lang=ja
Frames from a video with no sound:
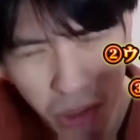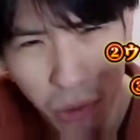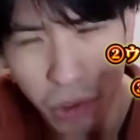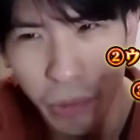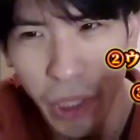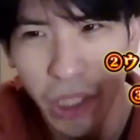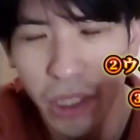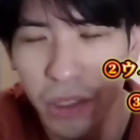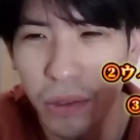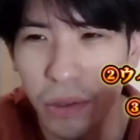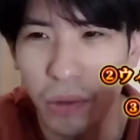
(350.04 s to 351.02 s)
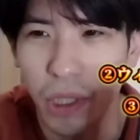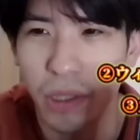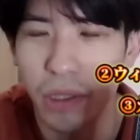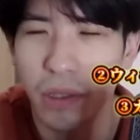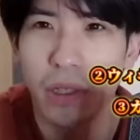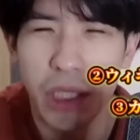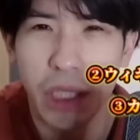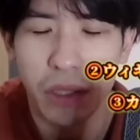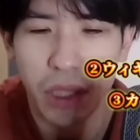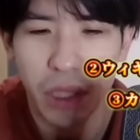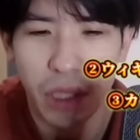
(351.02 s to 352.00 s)
すごく目につくんよなめ
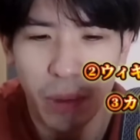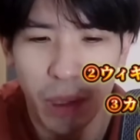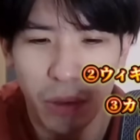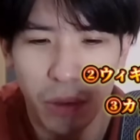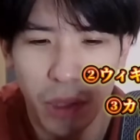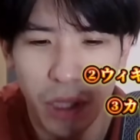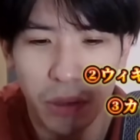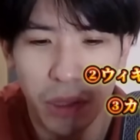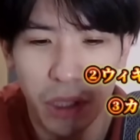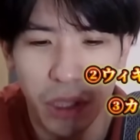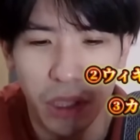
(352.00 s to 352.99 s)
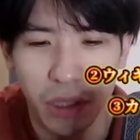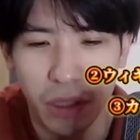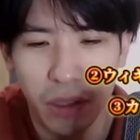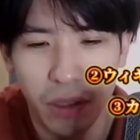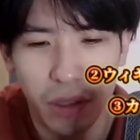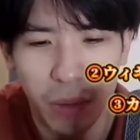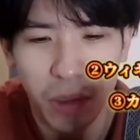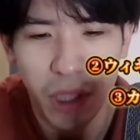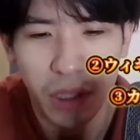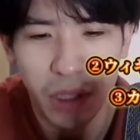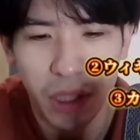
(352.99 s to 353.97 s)
ちゃくちゃリバウンド取られるし
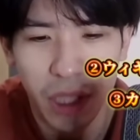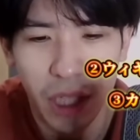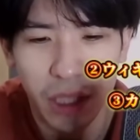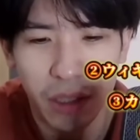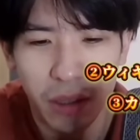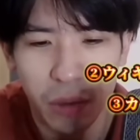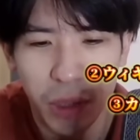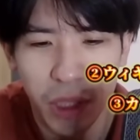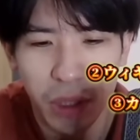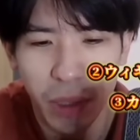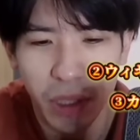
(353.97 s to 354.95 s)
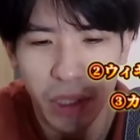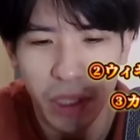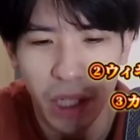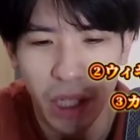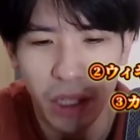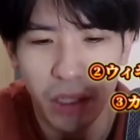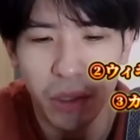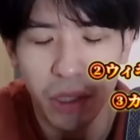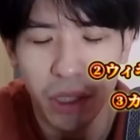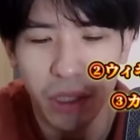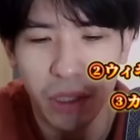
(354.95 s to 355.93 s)
リブランでサイズのミスマッチでやら
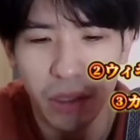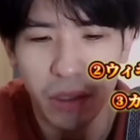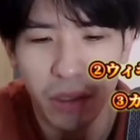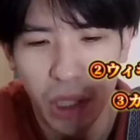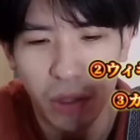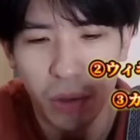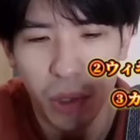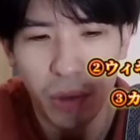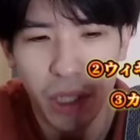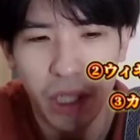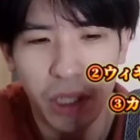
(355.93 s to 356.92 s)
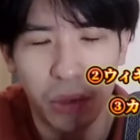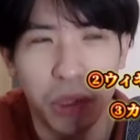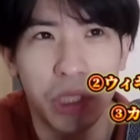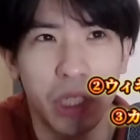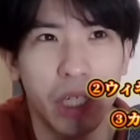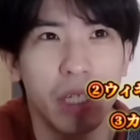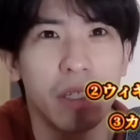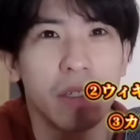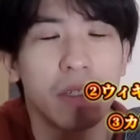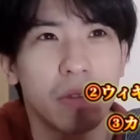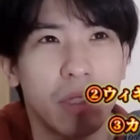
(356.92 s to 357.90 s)
れるしまあそれはいいとし
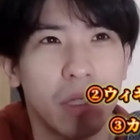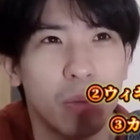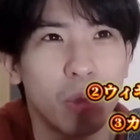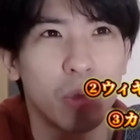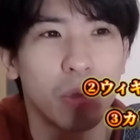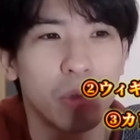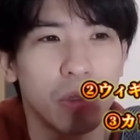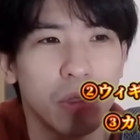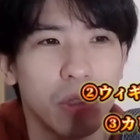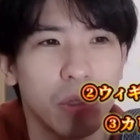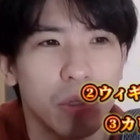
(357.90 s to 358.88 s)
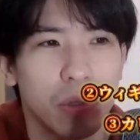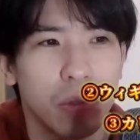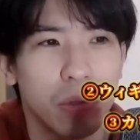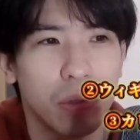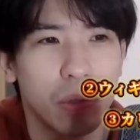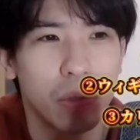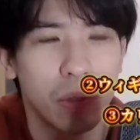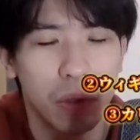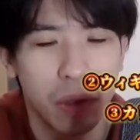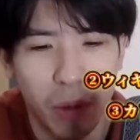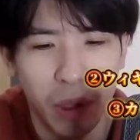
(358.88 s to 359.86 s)
てそんなもうずっ
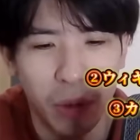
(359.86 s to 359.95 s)
と